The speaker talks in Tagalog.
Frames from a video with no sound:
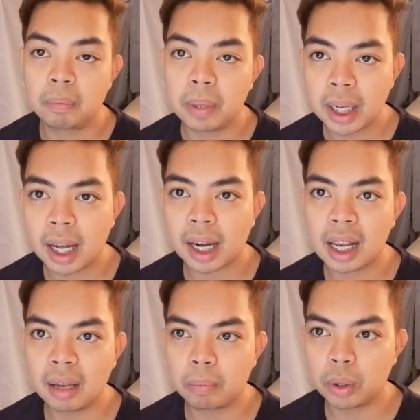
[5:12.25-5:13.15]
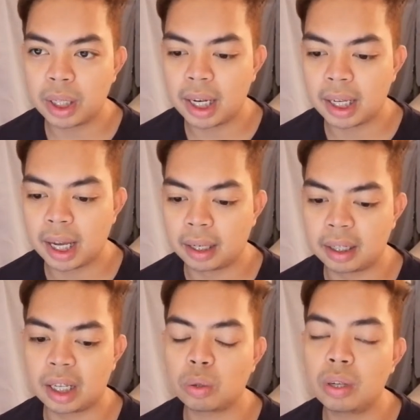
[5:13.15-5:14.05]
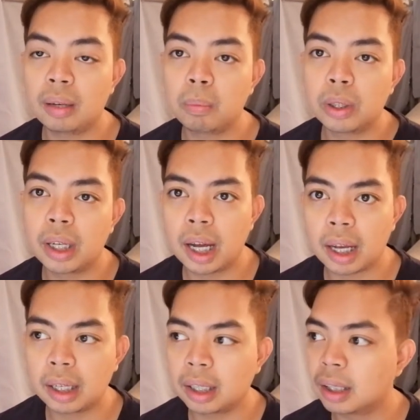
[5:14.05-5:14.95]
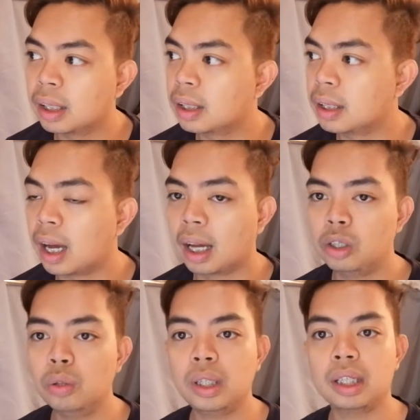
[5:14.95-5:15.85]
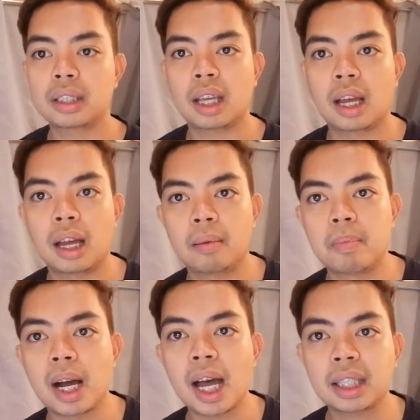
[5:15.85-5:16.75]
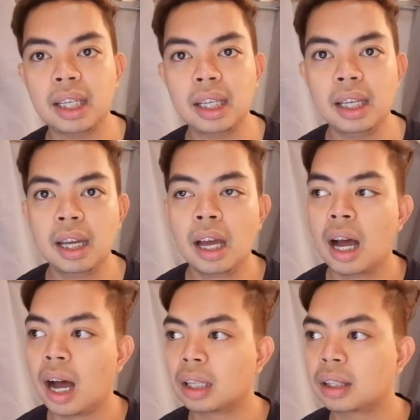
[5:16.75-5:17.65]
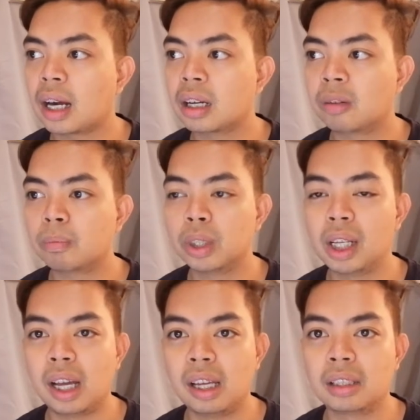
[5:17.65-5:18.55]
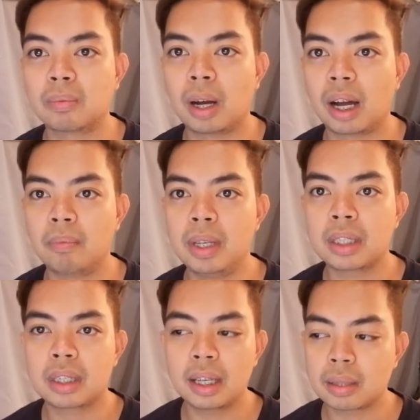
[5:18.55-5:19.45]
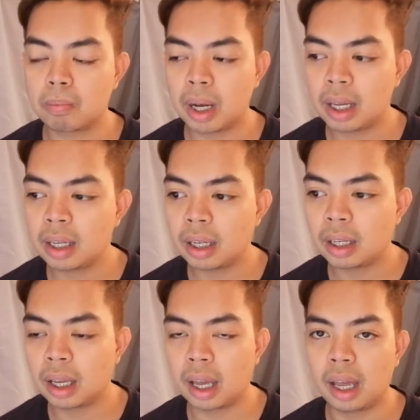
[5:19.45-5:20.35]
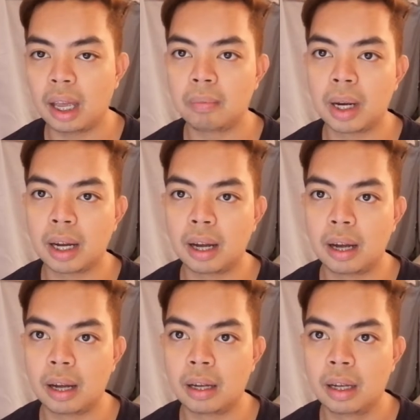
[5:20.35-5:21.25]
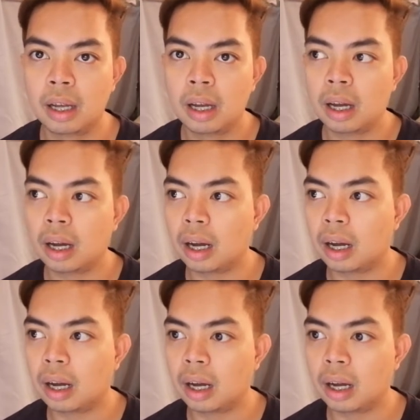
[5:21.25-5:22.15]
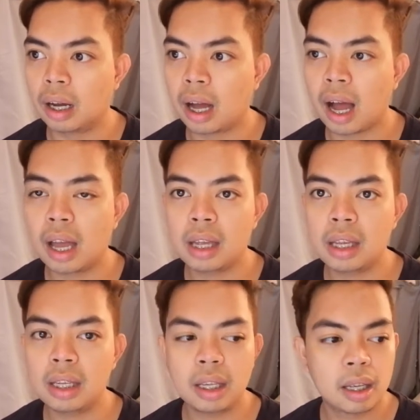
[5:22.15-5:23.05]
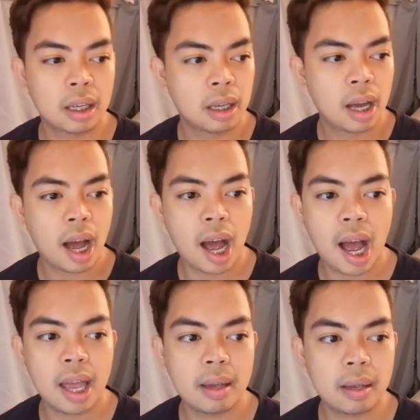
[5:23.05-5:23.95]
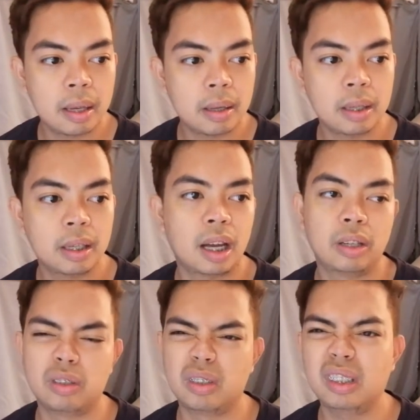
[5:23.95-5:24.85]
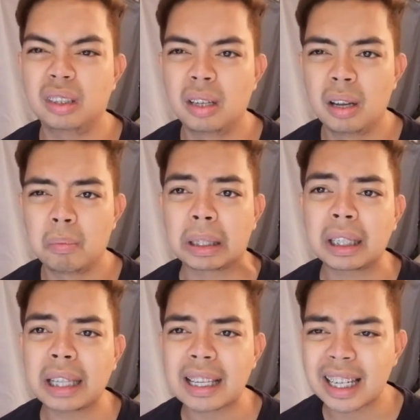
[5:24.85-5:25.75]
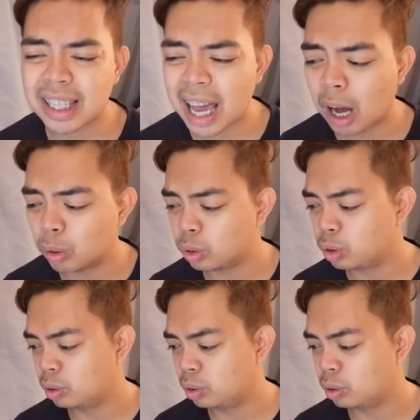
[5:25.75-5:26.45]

pinag-aralan po nila yan. Katulad po ng aking uh, unit sa Makati, ang target po nila is mga businessman and mga uh, high high uh, matataas na sahod